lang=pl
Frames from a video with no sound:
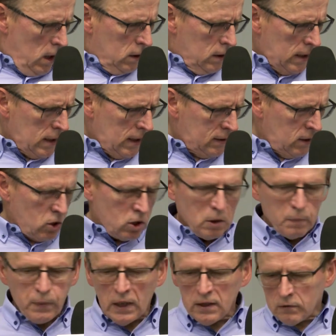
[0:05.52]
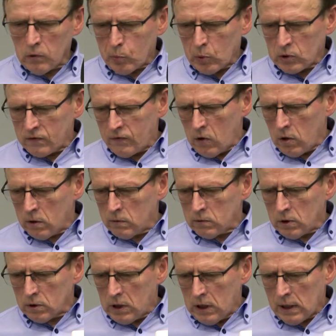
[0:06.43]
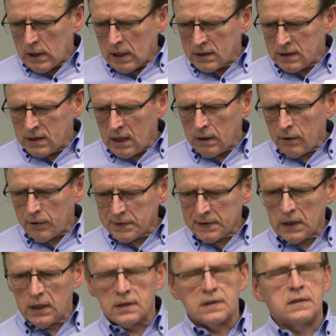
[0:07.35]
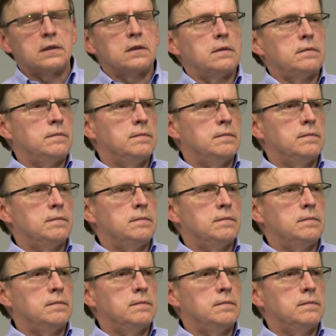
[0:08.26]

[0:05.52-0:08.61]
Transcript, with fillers: Teraz, jeśli Państwo pozwolą, to kilka zdań o sesji.